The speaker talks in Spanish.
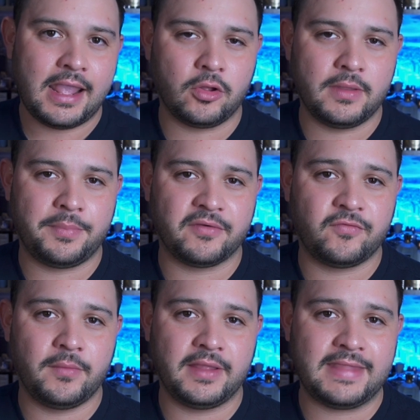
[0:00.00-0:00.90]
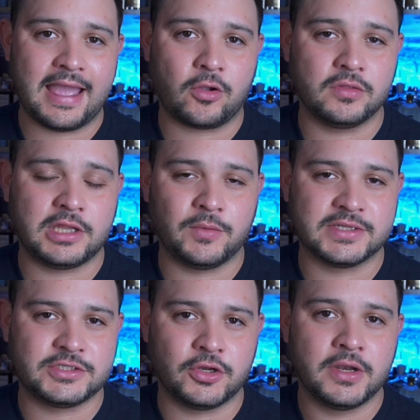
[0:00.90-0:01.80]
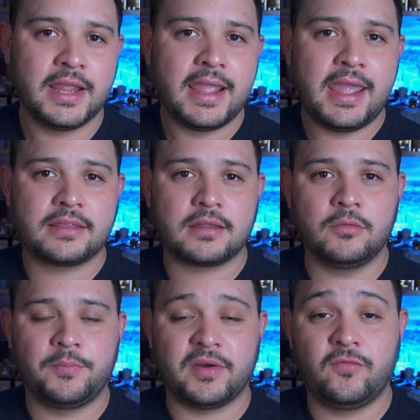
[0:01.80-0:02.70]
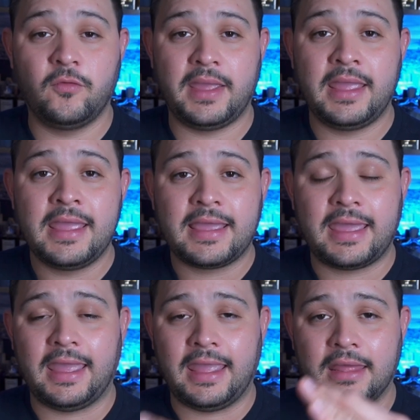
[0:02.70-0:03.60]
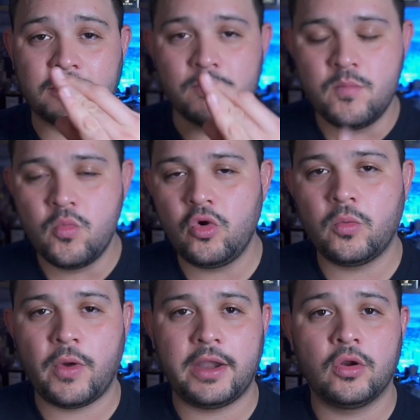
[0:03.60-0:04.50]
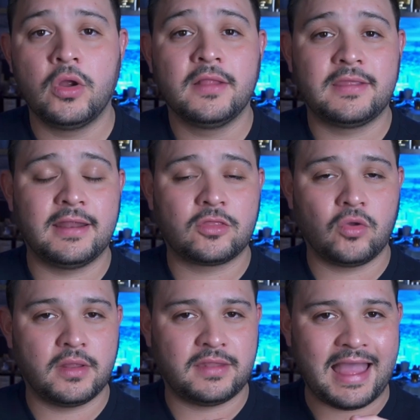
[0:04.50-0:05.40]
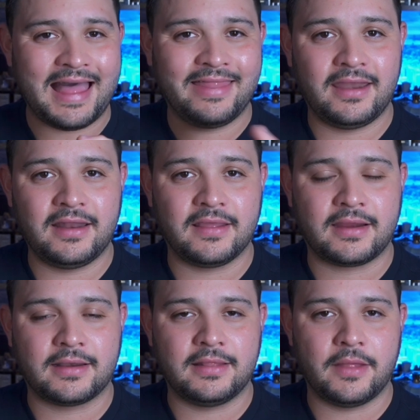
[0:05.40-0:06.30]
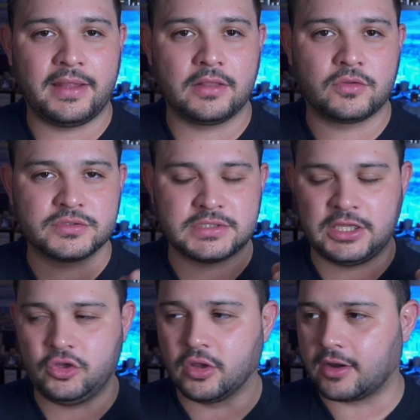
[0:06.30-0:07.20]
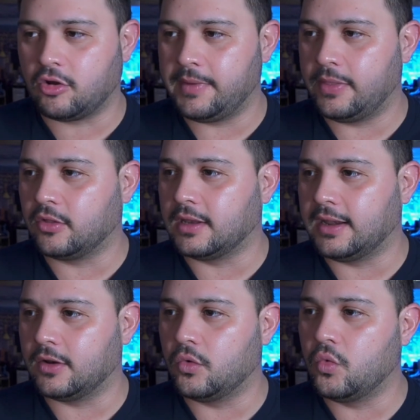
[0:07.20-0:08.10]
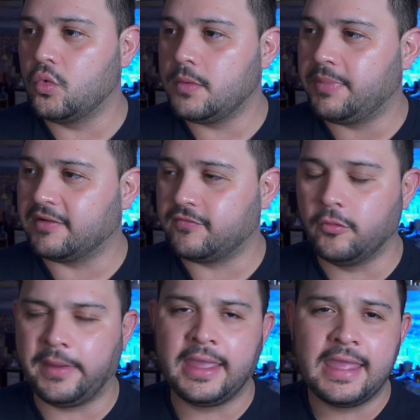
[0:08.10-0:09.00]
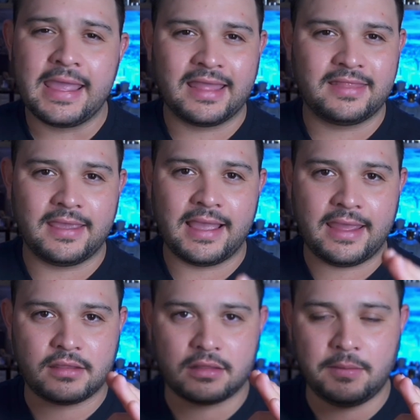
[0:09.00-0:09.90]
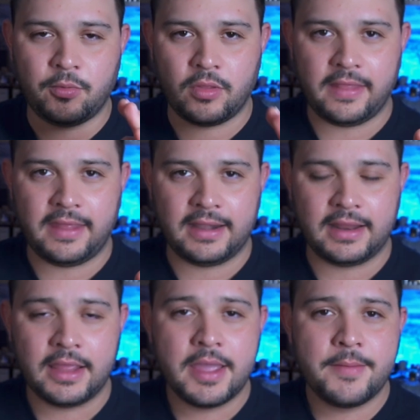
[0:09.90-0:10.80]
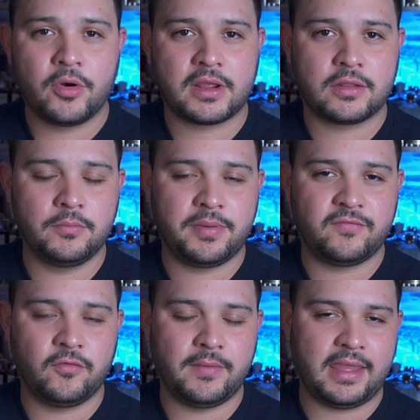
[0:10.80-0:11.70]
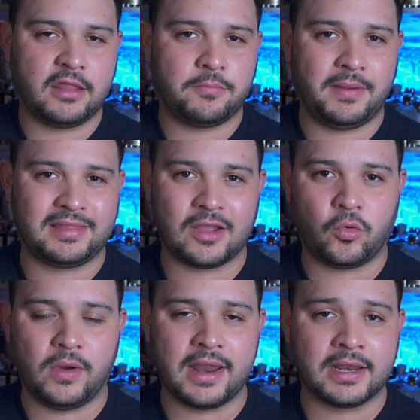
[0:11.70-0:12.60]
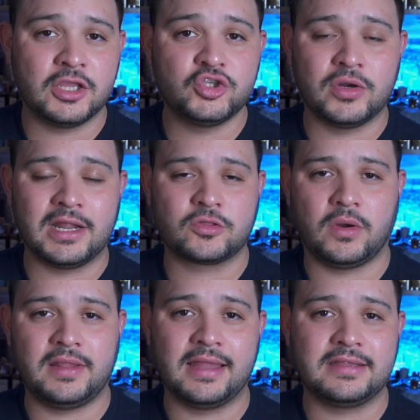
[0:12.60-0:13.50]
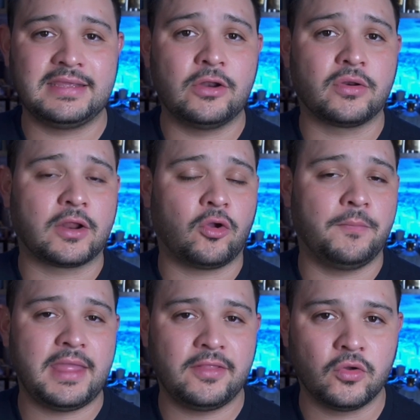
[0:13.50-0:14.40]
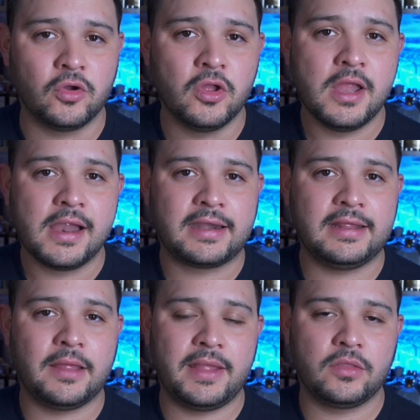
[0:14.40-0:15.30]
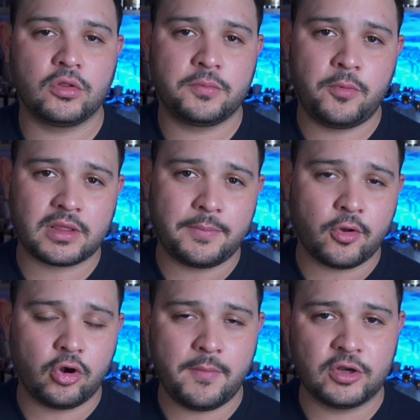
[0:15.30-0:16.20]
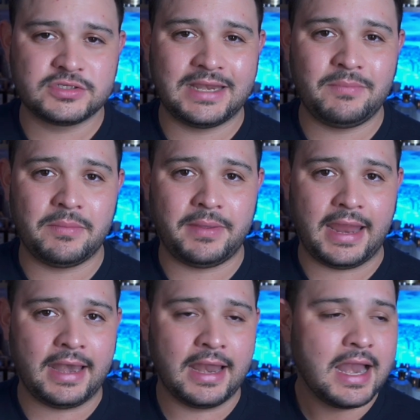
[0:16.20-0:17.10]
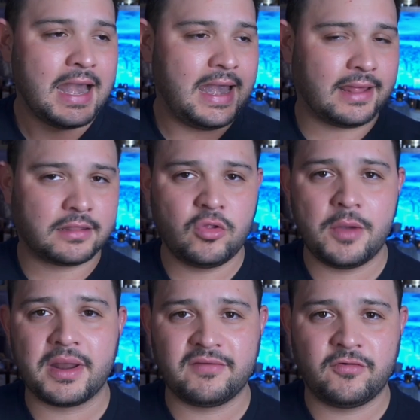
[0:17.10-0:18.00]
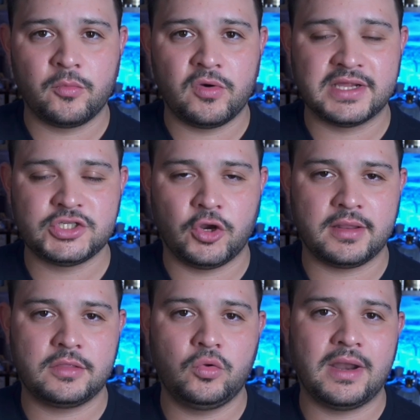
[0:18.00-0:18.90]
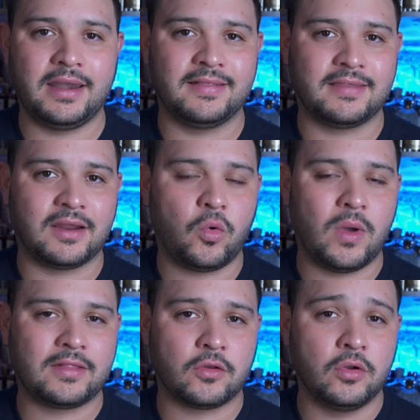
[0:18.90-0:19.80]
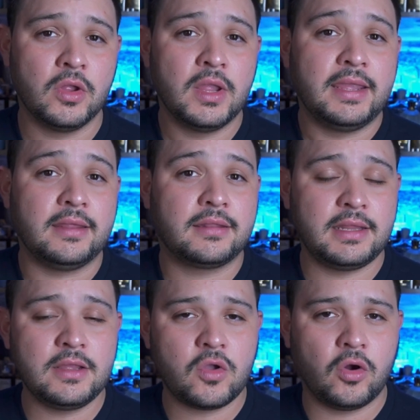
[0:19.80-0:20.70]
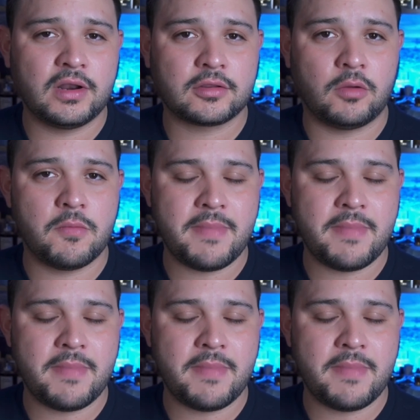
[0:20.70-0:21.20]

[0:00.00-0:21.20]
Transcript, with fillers: con el perfume de a continuación. Este es un perfume que es muy bueno, tiene todo ese ADN de Creed Aventus y yo recomiendo tener un perfume que tenga este tipo de ADN porque es un perfume espectacular. Yo en la actualidad ya no recomiendo Creed Aventus porque por lo menos en mi piel las nuevas reformulaciones duran entre 4 y 5 horas como